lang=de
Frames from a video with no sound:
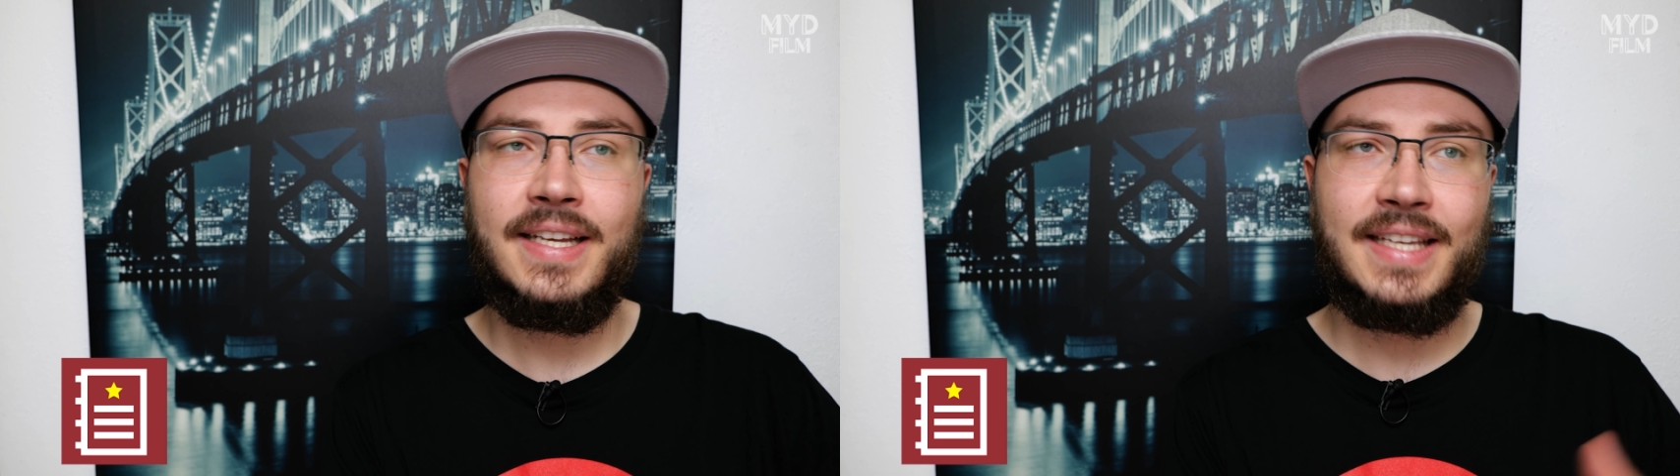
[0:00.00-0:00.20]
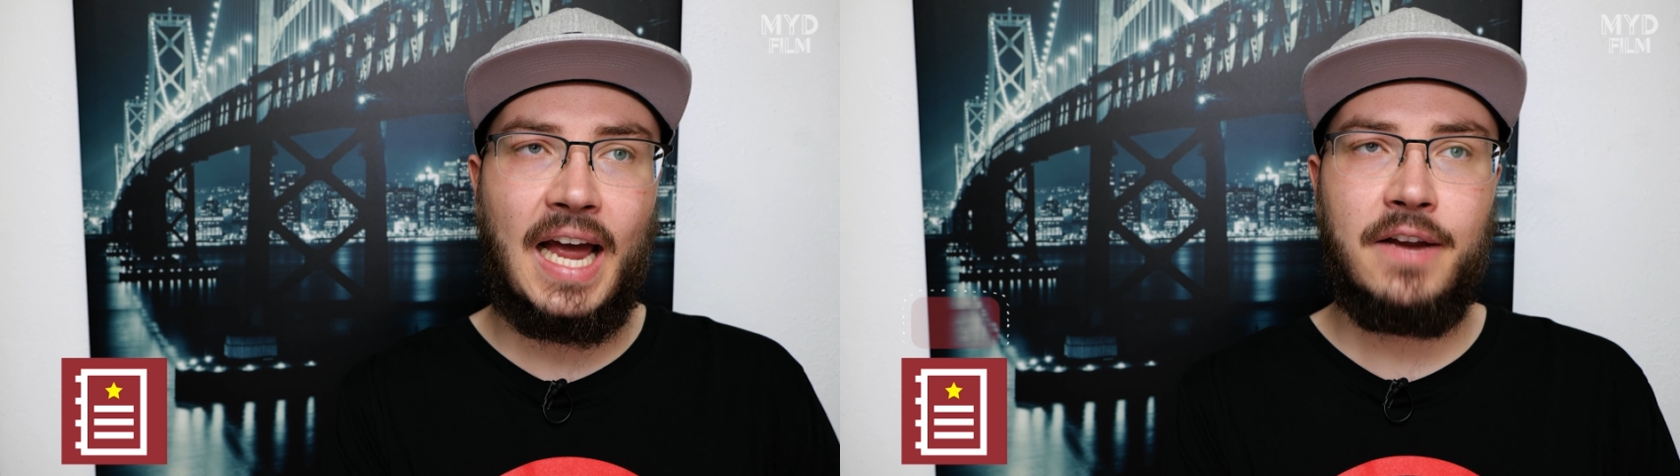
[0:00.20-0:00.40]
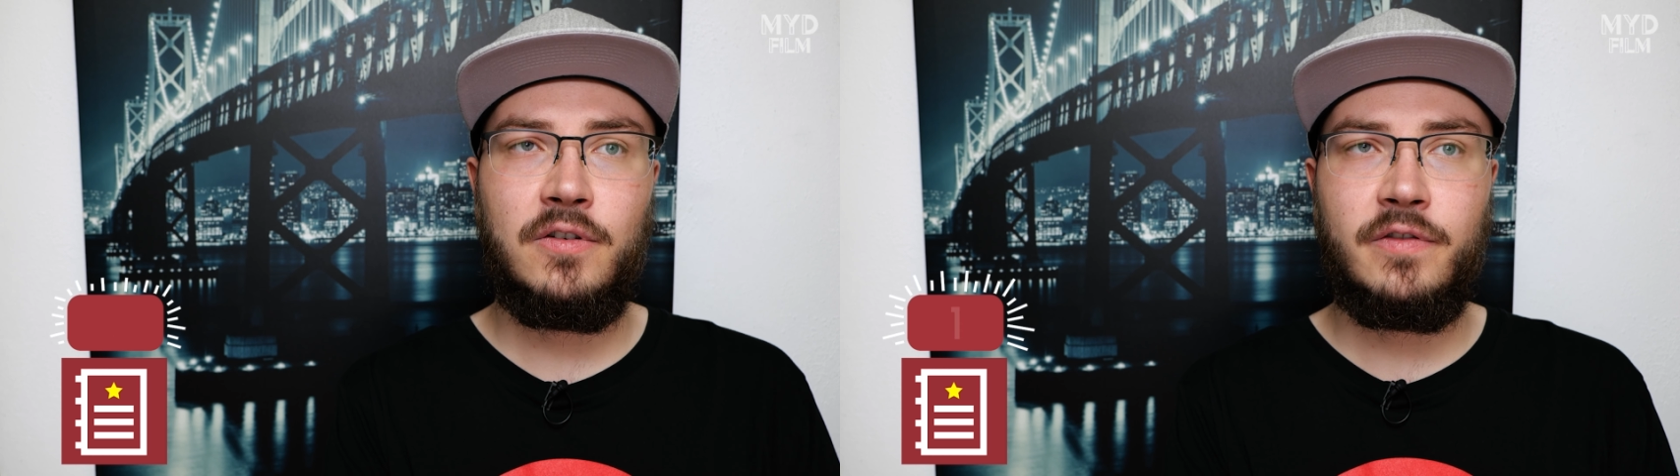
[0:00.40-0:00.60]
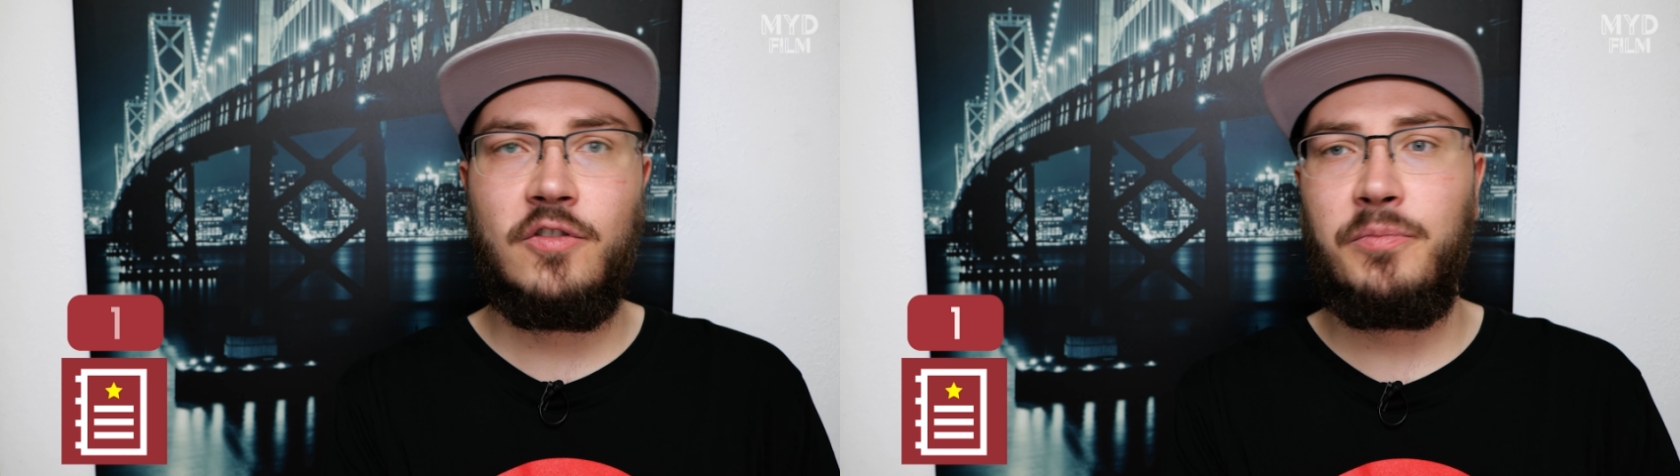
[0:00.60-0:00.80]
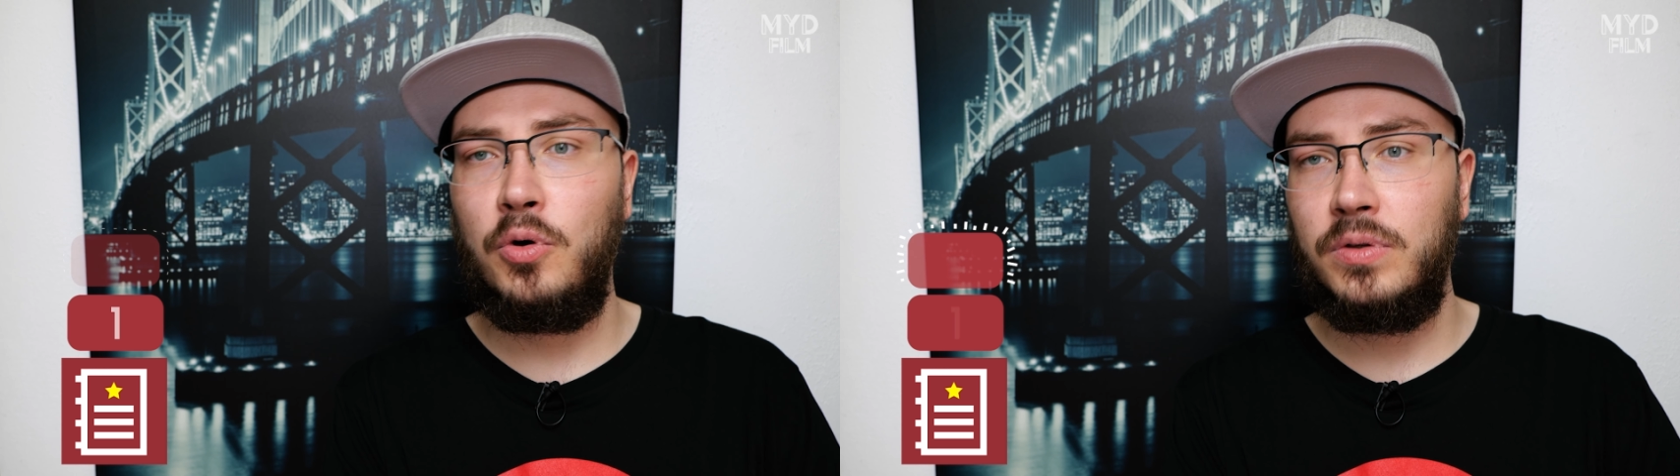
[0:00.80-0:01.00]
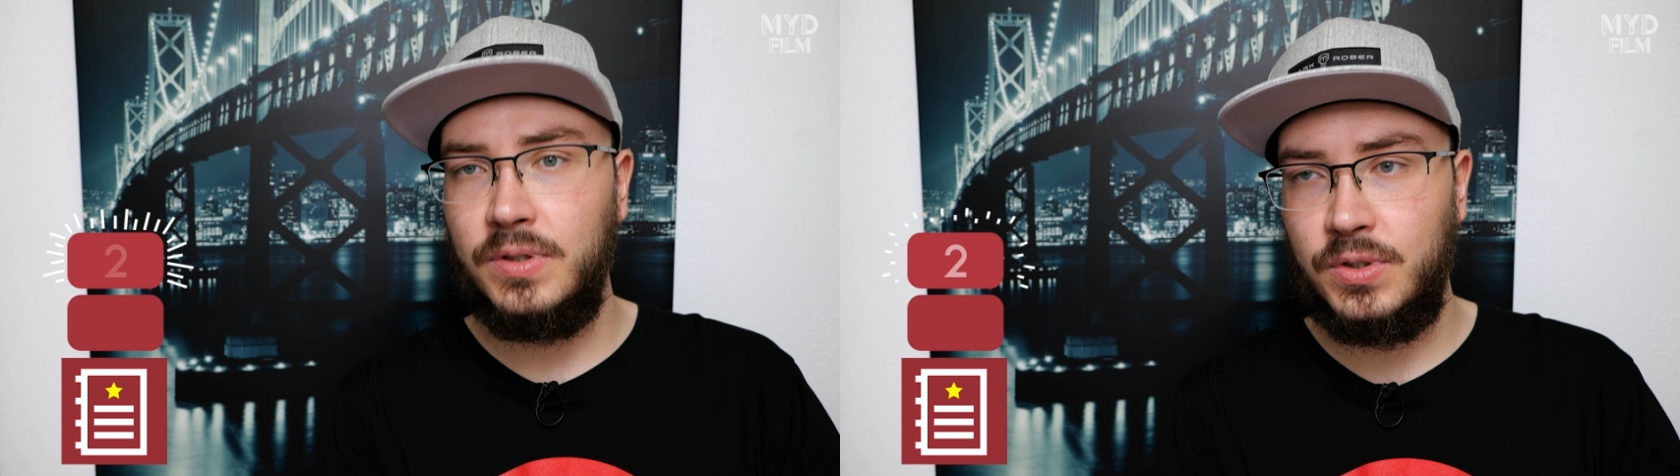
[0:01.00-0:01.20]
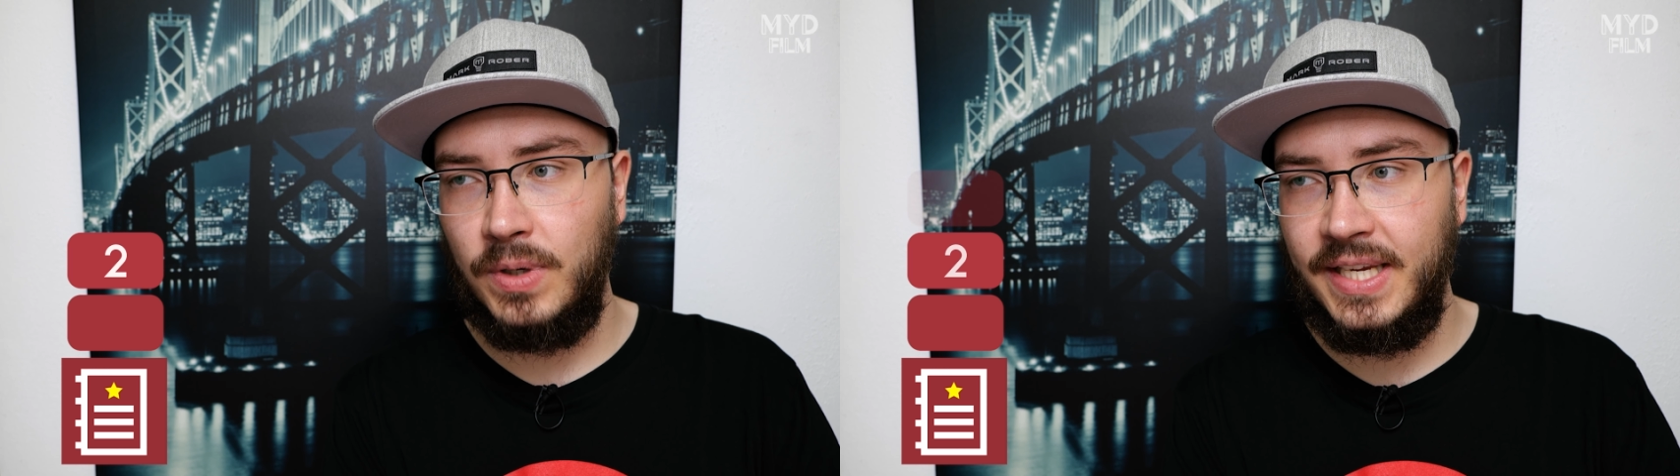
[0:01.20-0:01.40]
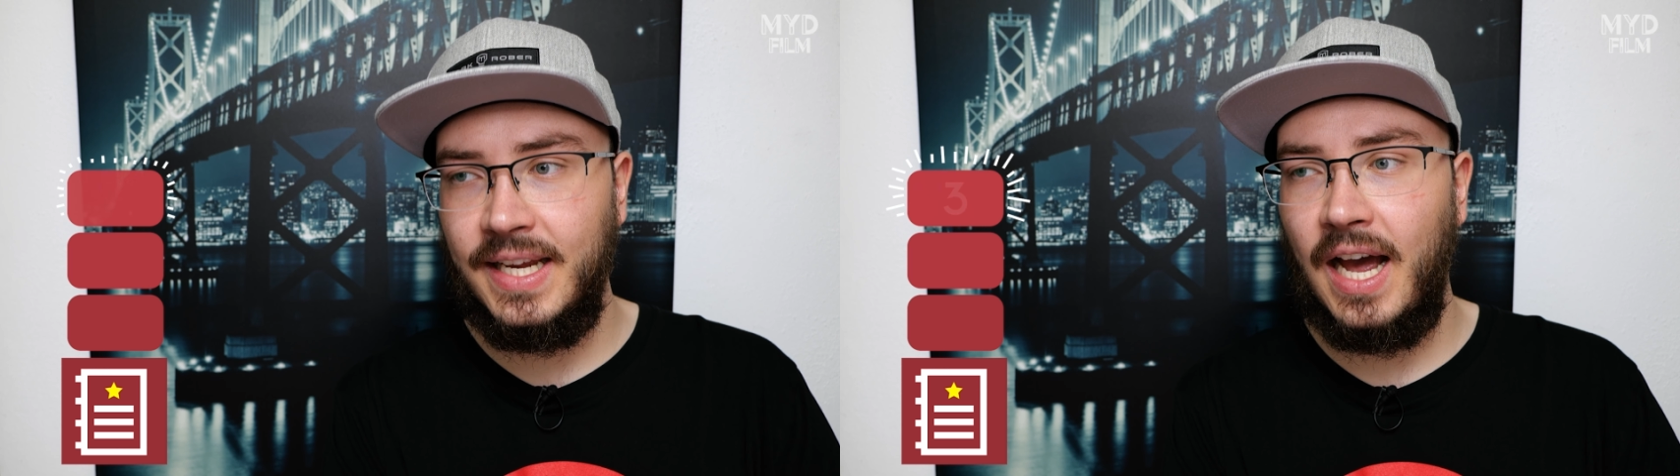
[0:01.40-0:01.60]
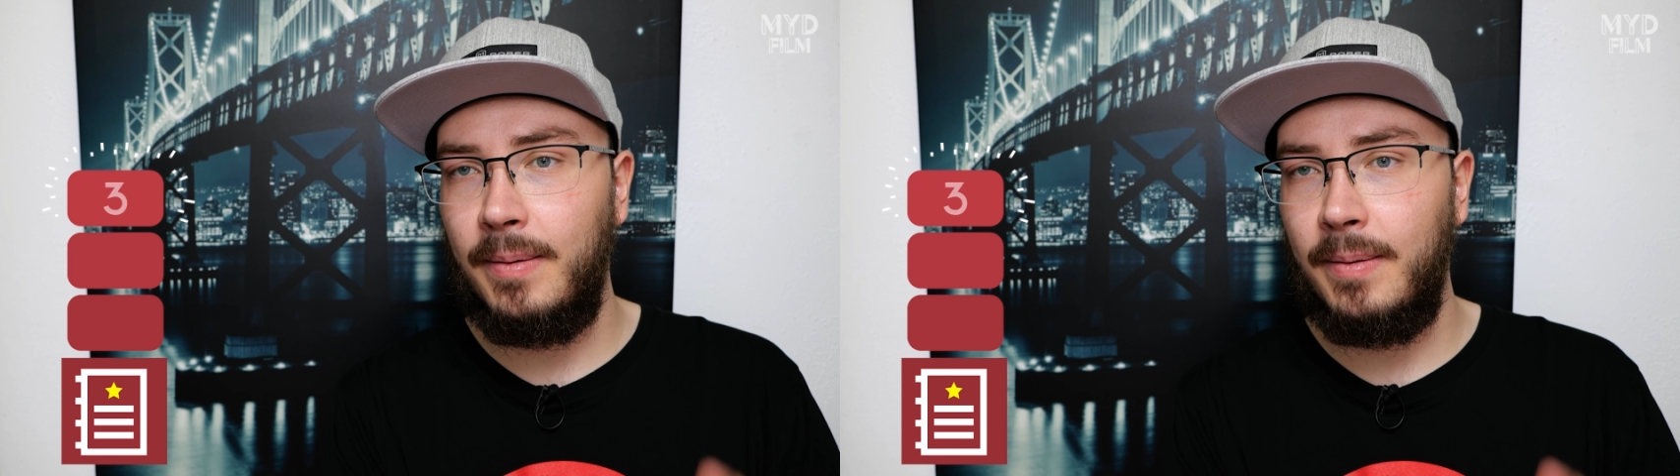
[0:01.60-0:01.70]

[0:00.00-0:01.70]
Drei von fünf Punkten solide,